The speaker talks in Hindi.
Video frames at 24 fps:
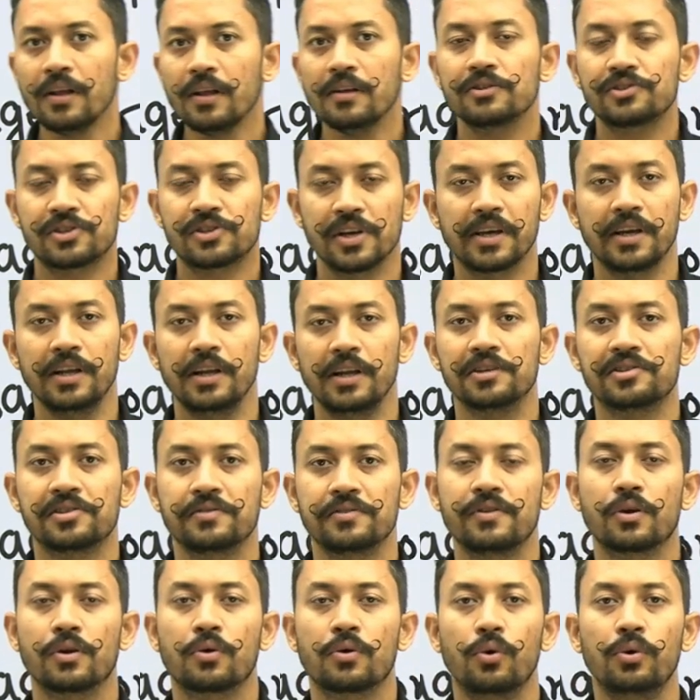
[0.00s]
सेक्युलर
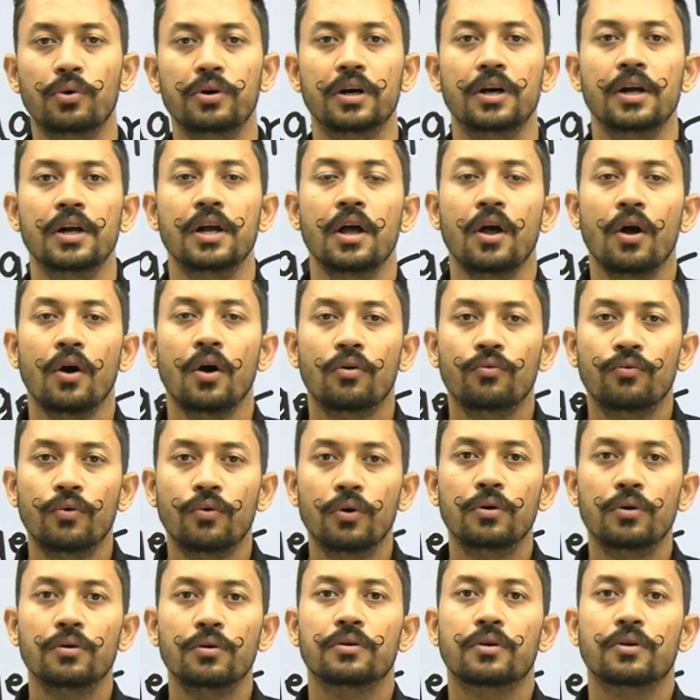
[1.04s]
सिविल कोड
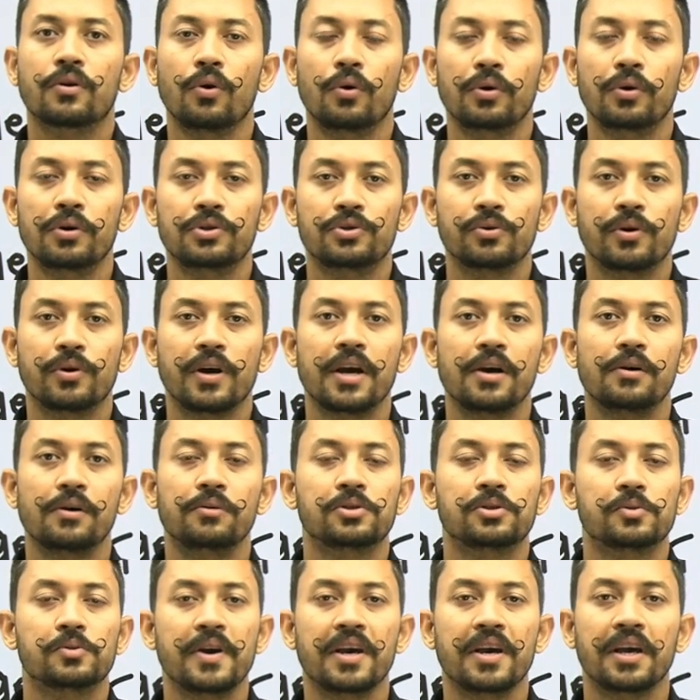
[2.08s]
वो कोड जो है
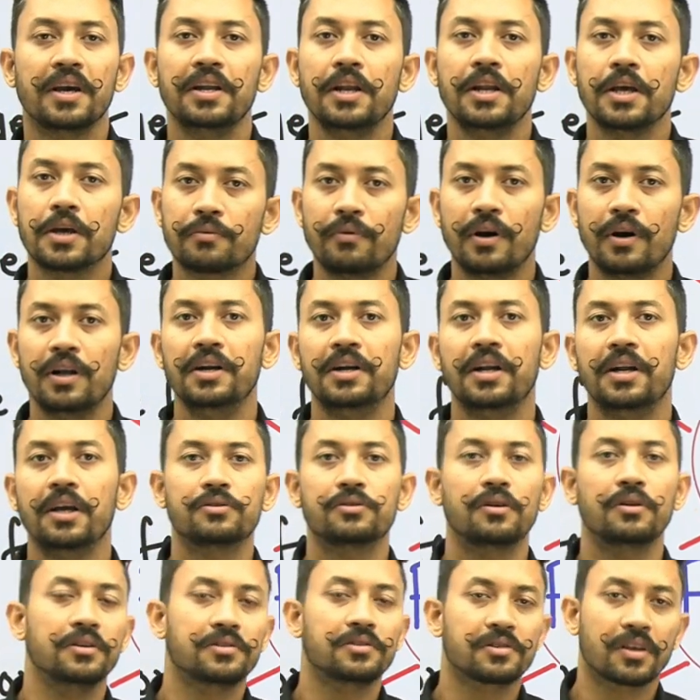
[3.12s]
उसमें इनक्वालिटीज
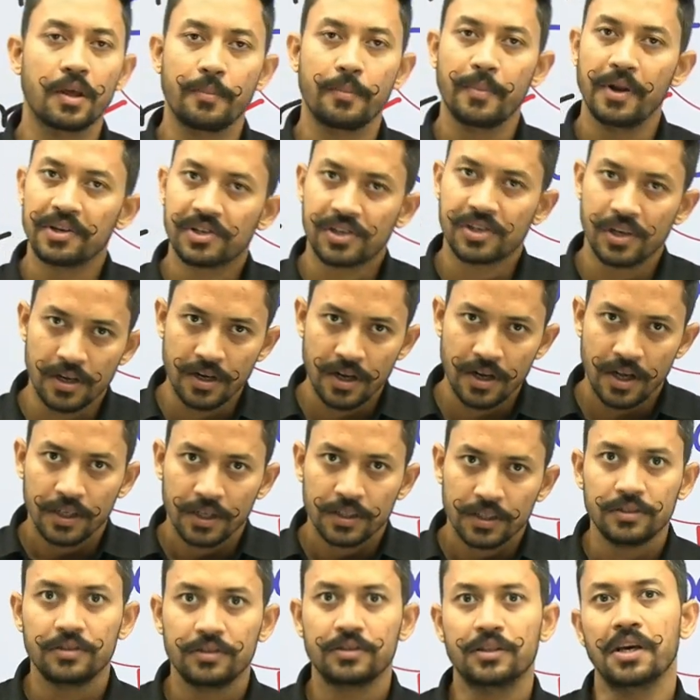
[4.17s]
और डिस्क्रिमिनेशन
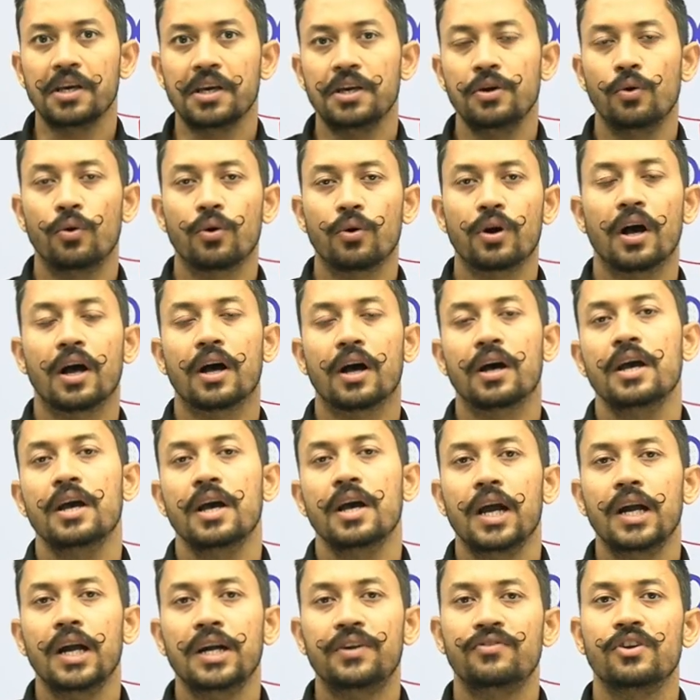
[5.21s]
नहीं होगा
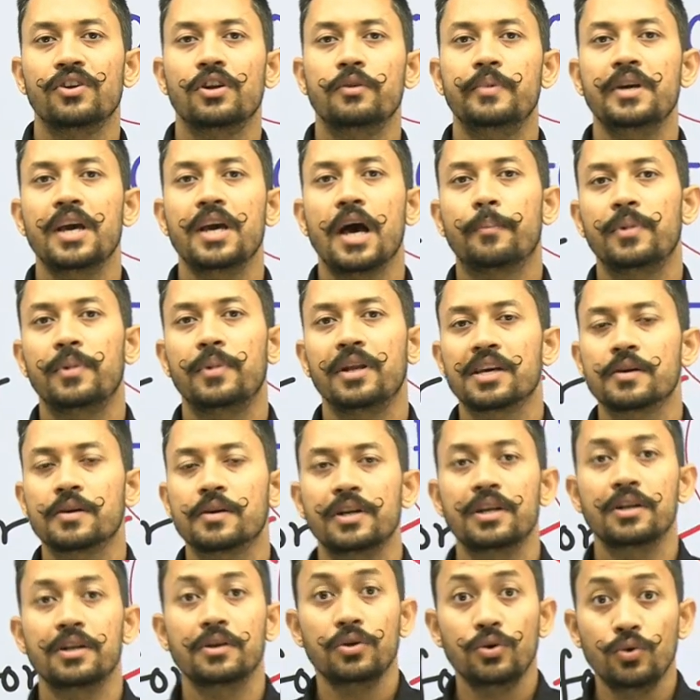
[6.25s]
इट विल बी
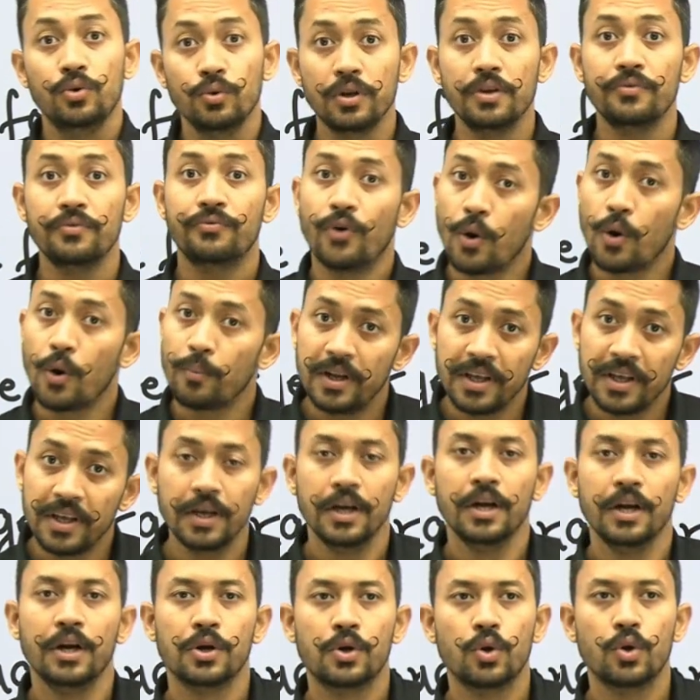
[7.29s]
एप्लीकेबल यूनिफॉर्मली
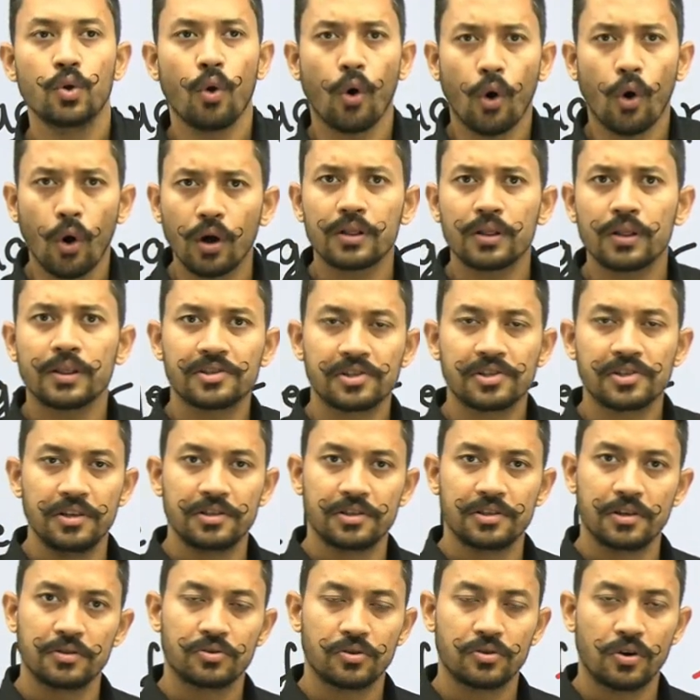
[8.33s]
टू ऑल द
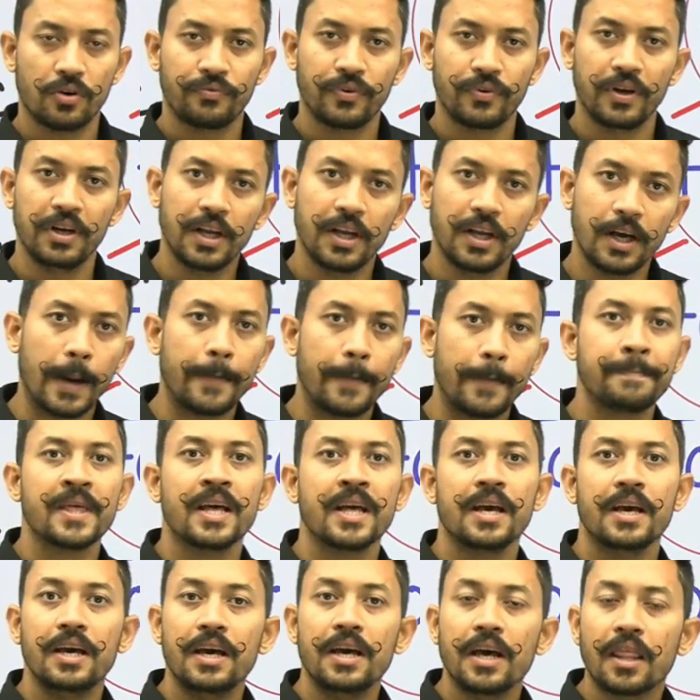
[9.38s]
सिटीजन ऑफ इंडिया
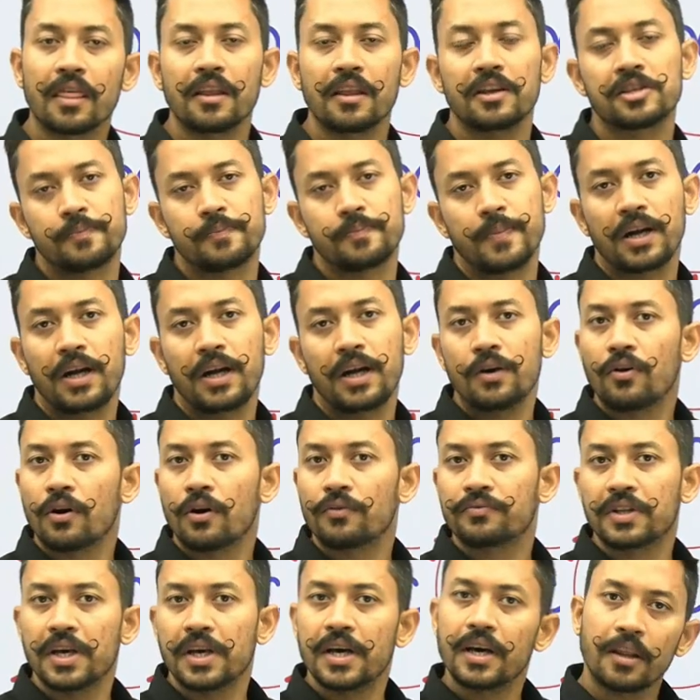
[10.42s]
रेस्पेक्टिव ऑफ
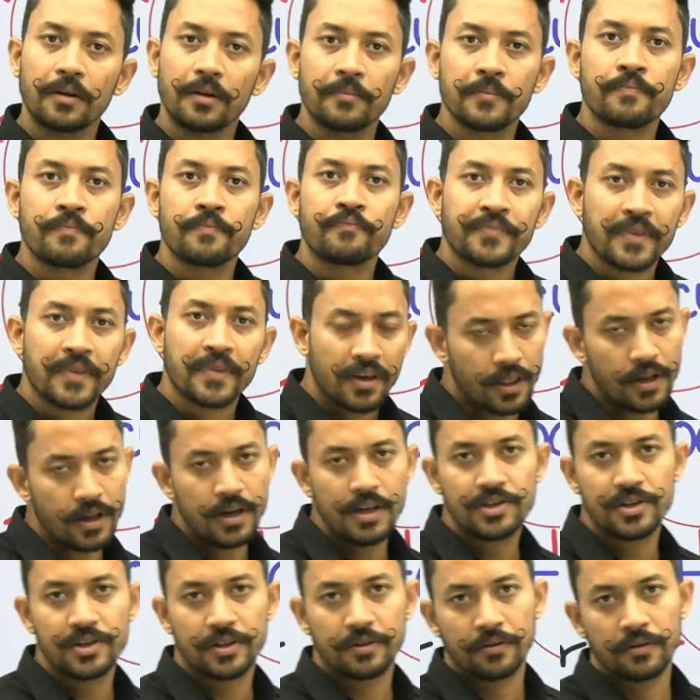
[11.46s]
देयर
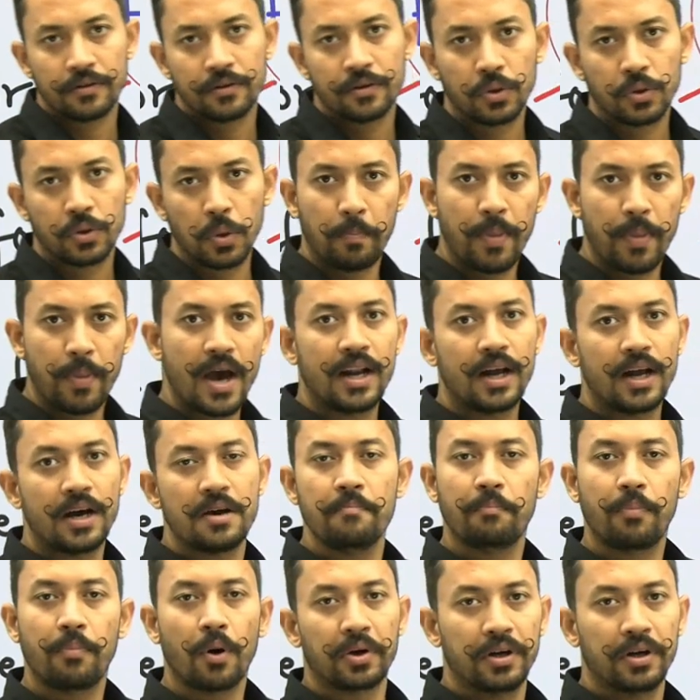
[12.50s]
रिलीजन तो पहला
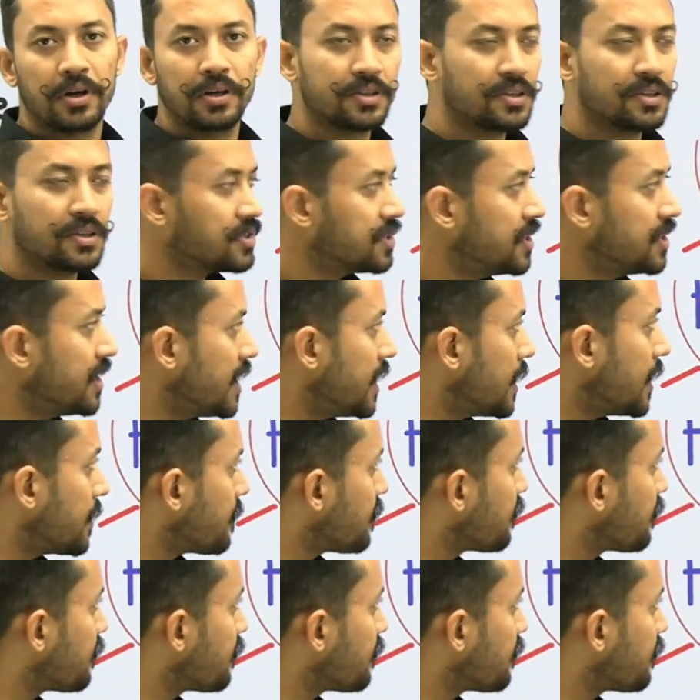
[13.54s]
इंपॉर्टेंट चीज़ ये है